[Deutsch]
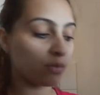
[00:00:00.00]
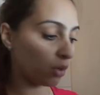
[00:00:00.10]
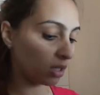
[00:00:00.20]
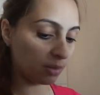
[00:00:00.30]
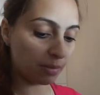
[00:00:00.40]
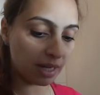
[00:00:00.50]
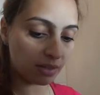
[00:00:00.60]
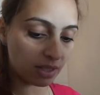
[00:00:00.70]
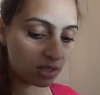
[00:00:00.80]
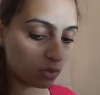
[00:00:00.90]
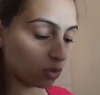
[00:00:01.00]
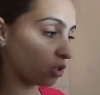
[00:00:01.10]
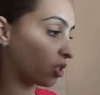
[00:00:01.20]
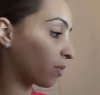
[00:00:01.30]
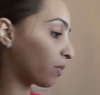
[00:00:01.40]
wir von Libelle was
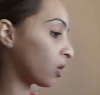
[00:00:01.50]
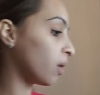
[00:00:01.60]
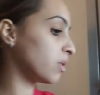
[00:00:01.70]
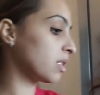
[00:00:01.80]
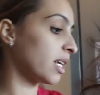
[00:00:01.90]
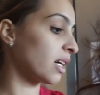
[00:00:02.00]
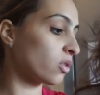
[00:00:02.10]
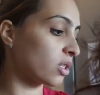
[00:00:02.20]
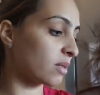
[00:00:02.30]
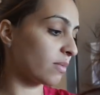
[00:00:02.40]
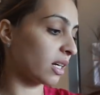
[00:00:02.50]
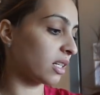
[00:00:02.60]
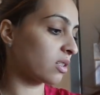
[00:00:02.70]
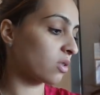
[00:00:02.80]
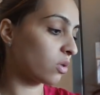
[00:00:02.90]
zugeschickt bekommen. Ich zeige euch das mal
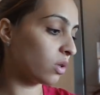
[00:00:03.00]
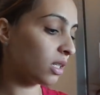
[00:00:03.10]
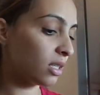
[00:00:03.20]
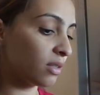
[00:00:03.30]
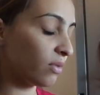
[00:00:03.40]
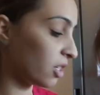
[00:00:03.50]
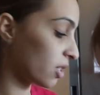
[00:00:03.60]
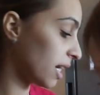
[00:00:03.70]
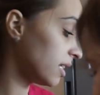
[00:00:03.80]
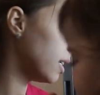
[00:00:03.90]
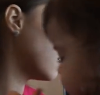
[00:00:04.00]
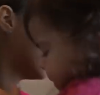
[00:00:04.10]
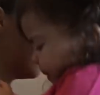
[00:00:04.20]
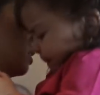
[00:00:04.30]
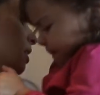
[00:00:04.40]
ganz kurz. Vielleicht kennt ihr
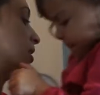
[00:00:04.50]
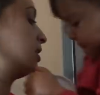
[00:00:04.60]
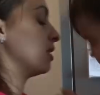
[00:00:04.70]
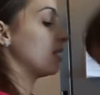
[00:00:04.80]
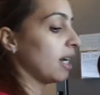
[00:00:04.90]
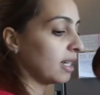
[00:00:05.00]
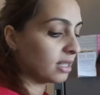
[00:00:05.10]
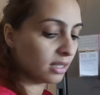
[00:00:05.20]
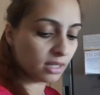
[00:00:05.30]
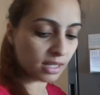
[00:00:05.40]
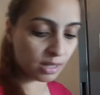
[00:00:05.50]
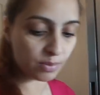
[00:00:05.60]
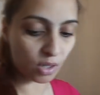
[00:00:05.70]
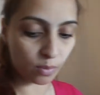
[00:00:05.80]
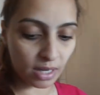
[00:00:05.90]
die Seite. Da
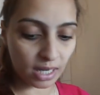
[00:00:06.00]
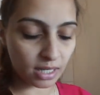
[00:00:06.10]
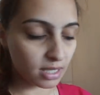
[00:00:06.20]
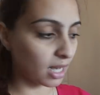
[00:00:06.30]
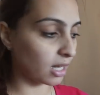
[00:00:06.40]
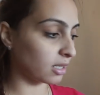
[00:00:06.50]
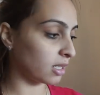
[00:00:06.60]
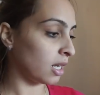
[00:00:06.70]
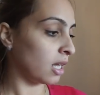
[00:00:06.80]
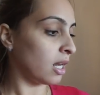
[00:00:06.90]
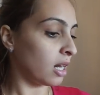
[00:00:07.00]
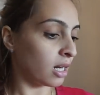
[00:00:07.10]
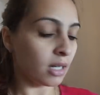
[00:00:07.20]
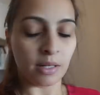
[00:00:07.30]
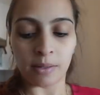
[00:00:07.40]
gibt es auch mehrere Sachen.
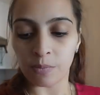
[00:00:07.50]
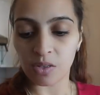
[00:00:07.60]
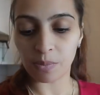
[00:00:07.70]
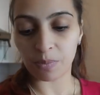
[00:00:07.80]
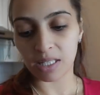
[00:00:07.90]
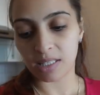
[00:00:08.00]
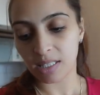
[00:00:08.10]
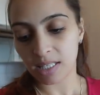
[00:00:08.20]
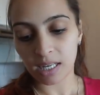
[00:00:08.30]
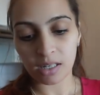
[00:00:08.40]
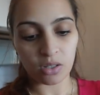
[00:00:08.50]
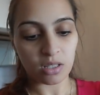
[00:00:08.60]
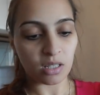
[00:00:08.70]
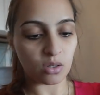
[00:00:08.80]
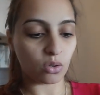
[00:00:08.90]
Ich habe mir jetzt die Sachen
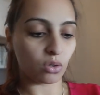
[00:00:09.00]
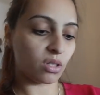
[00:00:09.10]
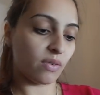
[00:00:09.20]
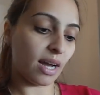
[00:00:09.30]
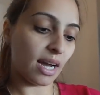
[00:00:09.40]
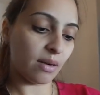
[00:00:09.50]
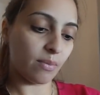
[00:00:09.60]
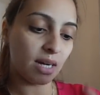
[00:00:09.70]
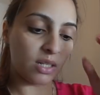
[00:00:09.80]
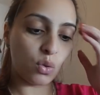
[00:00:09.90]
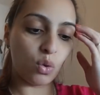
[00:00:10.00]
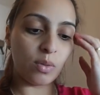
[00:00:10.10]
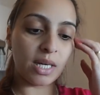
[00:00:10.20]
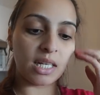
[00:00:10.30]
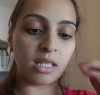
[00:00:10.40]
ausgesucht. Und zwar einmal
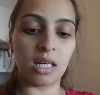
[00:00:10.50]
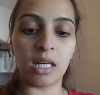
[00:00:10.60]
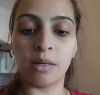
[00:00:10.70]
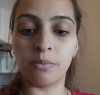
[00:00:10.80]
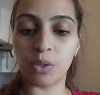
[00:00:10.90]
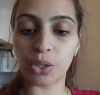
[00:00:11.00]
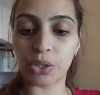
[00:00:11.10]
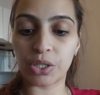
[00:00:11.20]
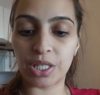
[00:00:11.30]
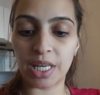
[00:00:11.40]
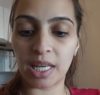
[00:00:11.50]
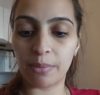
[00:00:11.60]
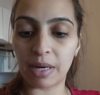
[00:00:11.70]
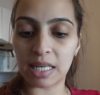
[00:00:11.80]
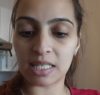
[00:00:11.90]
Thymian Myrtee
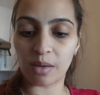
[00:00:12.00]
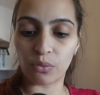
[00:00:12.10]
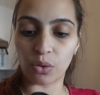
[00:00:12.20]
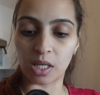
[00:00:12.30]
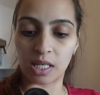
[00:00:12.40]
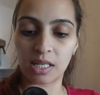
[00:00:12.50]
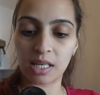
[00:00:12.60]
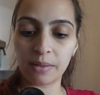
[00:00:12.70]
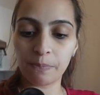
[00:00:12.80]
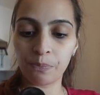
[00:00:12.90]
Balsam für Kinder.